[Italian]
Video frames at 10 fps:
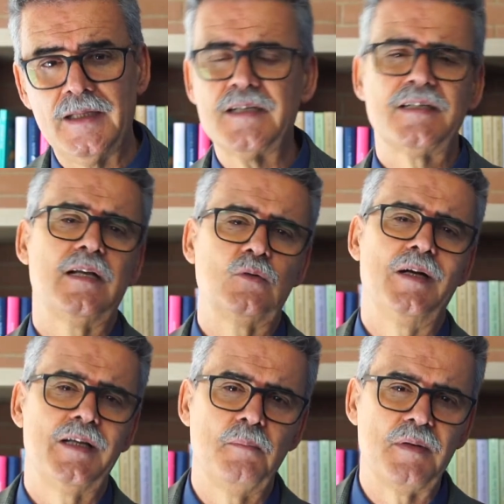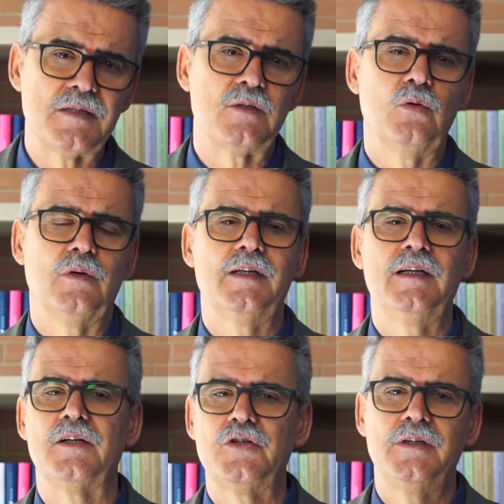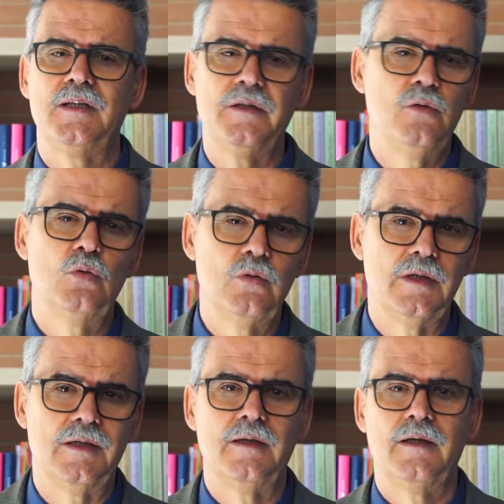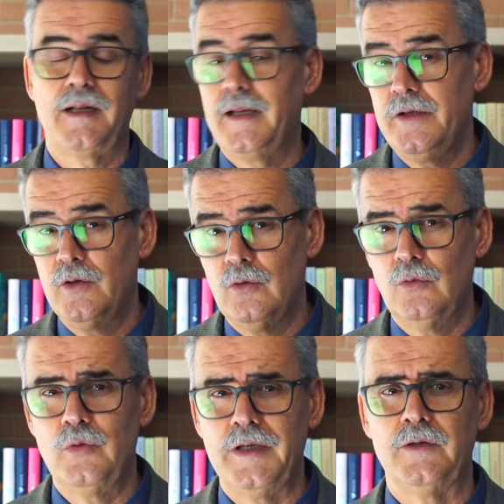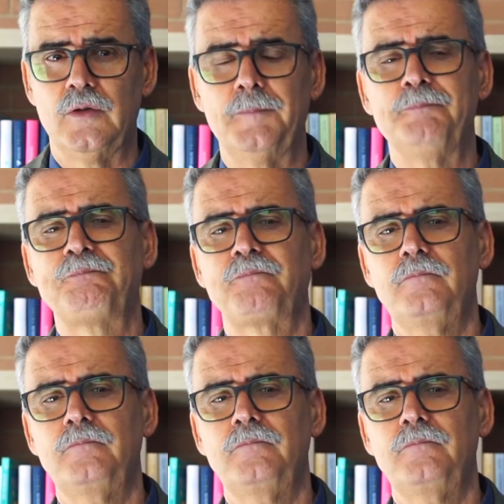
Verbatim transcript: ed è stato anche pastore nella città di Hull, Regno Unito.